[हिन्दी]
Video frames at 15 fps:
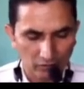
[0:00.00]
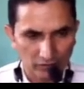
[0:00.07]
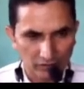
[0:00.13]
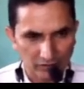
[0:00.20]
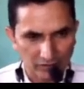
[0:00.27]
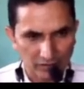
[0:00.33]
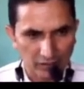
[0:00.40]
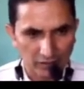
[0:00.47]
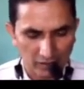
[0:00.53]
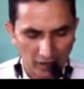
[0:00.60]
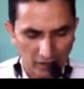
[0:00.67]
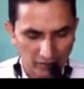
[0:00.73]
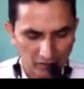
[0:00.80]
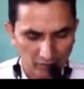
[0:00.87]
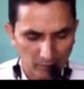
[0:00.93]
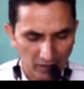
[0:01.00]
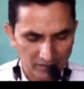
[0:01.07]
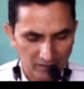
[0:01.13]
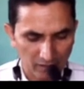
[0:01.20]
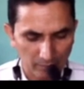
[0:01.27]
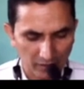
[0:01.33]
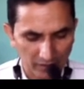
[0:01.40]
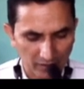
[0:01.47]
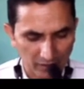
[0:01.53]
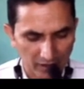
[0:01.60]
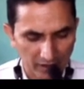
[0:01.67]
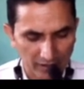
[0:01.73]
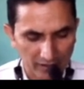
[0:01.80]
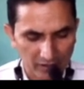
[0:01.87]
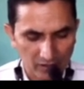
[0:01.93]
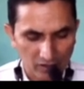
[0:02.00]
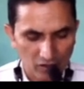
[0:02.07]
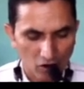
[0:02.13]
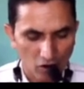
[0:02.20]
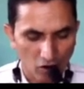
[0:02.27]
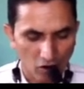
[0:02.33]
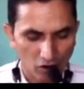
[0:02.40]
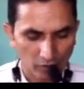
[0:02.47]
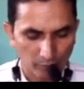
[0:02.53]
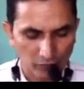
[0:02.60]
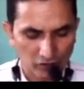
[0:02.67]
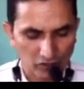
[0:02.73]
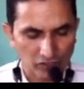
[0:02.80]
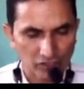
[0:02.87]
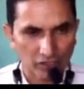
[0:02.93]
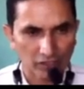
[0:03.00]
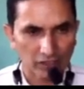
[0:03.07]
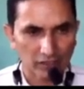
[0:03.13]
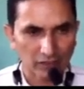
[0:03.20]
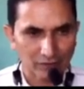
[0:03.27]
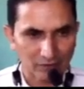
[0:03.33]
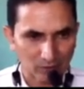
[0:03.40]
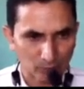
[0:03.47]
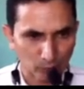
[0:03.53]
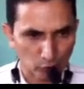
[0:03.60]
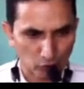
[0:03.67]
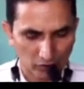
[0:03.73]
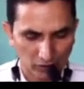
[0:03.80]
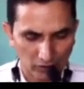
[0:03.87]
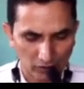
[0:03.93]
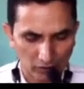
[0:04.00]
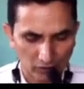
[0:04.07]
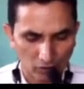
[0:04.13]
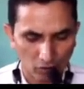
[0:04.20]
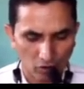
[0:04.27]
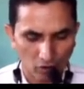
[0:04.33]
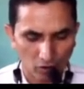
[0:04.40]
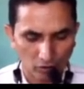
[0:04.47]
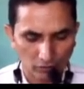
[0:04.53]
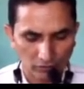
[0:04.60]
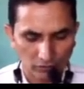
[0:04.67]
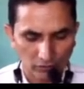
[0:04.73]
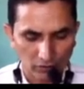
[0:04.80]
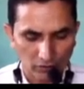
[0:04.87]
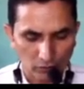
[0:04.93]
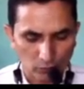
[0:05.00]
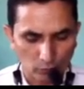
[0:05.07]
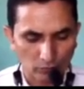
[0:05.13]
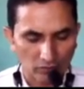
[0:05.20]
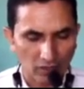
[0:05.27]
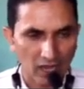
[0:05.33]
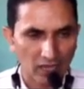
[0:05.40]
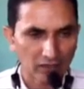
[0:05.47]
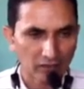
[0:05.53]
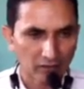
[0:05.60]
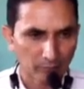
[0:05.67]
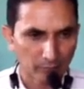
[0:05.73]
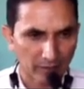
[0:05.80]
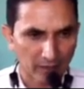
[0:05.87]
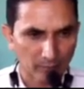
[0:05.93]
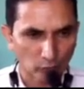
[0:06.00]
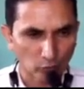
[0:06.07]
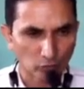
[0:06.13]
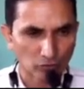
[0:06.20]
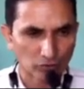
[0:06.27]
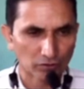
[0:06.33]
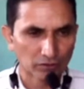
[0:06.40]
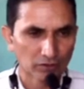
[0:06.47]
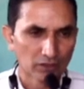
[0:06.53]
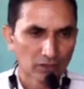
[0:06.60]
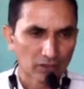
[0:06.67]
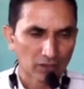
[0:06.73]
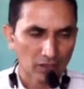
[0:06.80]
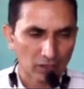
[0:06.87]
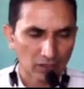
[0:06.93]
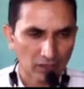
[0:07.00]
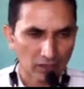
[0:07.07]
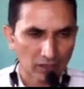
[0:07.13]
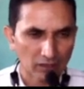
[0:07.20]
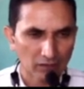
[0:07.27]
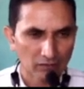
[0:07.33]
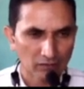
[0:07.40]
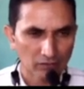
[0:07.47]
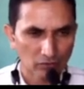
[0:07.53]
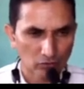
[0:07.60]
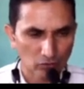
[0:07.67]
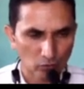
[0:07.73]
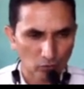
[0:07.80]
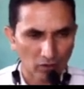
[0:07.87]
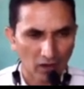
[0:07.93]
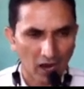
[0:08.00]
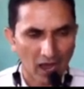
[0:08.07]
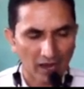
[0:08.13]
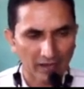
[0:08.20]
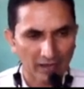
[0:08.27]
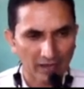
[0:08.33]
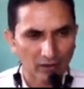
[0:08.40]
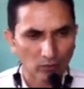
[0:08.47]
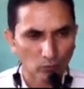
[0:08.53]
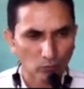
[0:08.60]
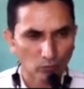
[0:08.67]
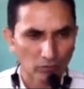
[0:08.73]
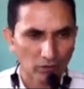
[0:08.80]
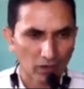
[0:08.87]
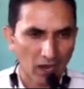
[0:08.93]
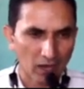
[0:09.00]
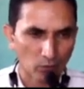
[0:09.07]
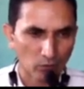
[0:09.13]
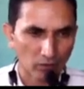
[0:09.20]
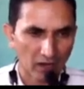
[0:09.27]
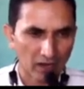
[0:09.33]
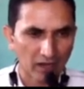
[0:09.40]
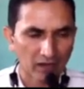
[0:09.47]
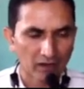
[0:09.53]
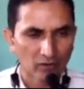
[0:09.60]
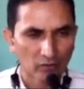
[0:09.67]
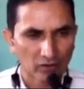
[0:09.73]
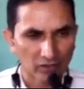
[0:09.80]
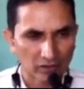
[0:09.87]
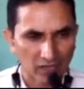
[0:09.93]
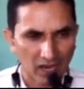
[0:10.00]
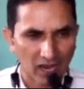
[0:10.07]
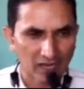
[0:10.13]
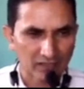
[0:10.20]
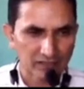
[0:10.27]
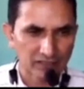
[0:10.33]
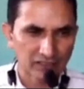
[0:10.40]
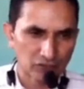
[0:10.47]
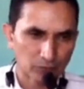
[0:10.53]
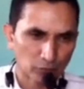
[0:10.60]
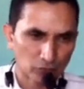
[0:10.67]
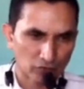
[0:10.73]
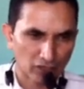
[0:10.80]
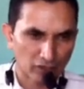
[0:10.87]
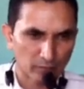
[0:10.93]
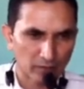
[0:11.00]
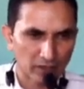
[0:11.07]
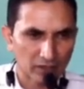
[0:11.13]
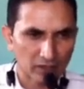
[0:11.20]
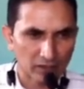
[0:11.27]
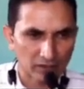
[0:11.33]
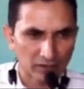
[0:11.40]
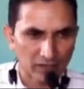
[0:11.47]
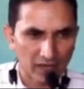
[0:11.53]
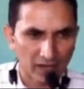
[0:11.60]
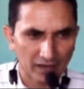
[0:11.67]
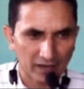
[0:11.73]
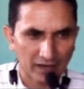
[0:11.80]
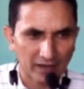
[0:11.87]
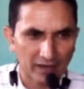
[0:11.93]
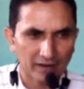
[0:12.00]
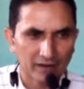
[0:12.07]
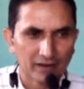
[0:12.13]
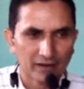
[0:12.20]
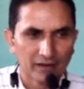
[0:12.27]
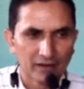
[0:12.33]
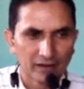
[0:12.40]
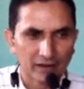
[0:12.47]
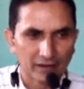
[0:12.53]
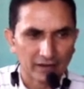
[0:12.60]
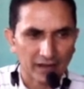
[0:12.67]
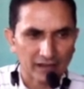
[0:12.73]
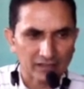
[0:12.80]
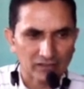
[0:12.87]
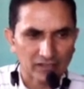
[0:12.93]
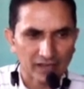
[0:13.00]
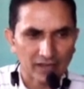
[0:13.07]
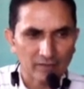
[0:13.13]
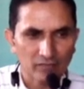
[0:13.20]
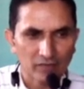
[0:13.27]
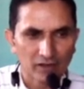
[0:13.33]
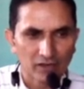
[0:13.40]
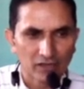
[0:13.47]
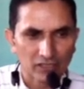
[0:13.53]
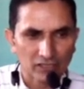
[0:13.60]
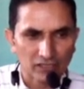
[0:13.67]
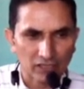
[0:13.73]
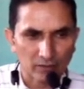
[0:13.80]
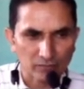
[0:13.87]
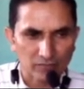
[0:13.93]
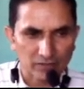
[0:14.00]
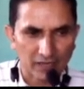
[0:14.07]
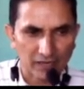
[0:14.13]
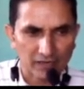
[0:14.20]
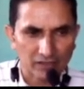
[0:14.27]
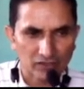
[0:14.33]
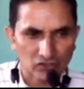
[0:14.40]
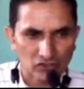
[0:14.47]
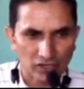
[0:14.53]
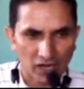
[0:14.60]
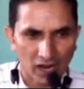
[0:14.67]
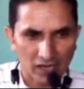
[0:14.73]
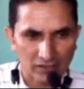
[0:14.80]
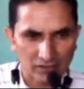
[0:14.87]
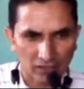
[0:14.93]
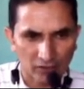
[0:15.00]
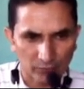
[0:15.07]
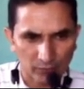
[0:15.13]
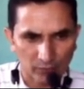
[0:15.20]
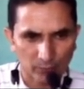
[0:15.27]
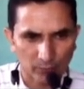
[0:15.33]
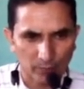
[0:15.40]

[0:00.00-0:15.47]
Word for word: इसे ईरानियन भाषा में लिखा है और विशेष करके सबुख्तगीन और सुल्तान महमूद के जो काल हैं उन कालों का इतिहास इस पुस्तक में दिया गया है नेक्स्ट है शम्स है शिराज अफीफ